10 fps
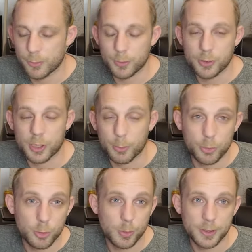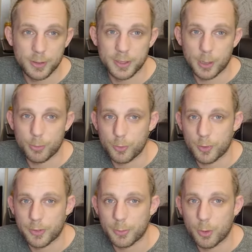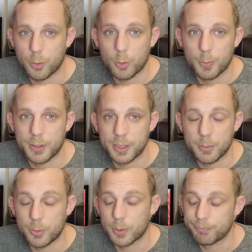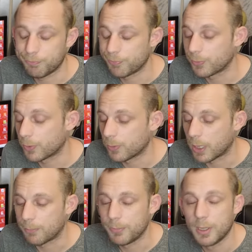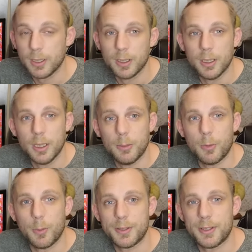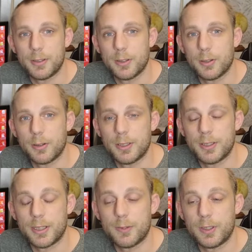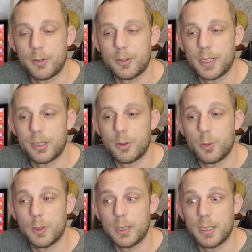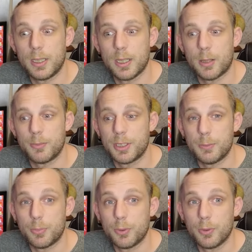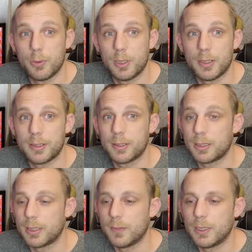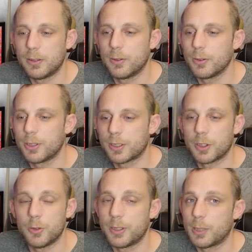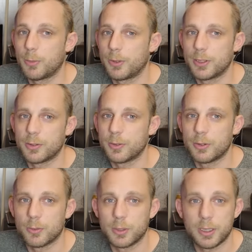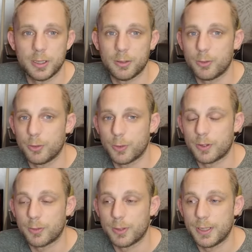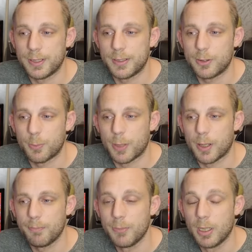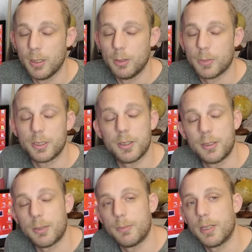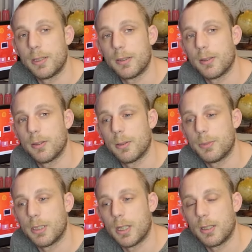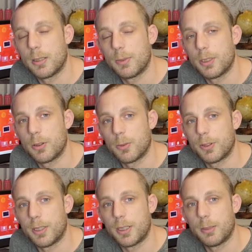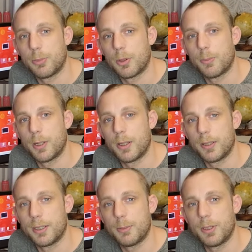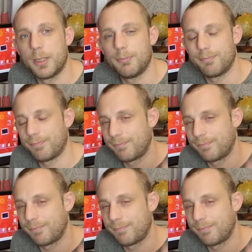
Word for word: fonctionnera plus parce qu'il sera plus forcément compatible. Voilà. Bon, bah, euh, si cette vidéo t'a aiguillé un petit peu et t'évites de chercher inutilement des solutions qui de toute façon n'existent pas. Bah, je t'invite à mettre euh, un petit like, un petit commentaire et pourquoi pas t'abonner.